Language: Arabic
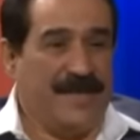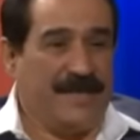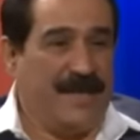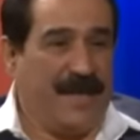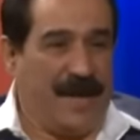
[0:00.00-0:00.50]

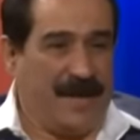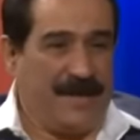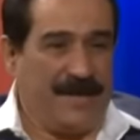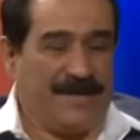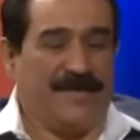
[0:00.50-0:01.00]
انت
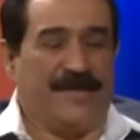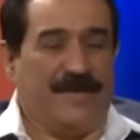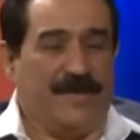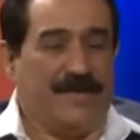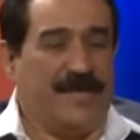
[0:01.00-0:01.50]
عراقي نعم
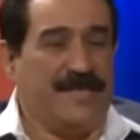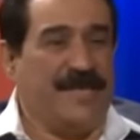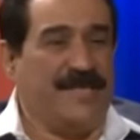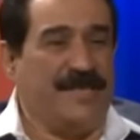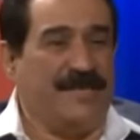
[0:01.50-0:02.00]
بس
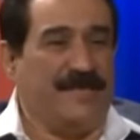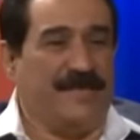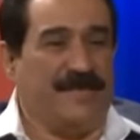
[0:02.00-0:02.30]
اساسا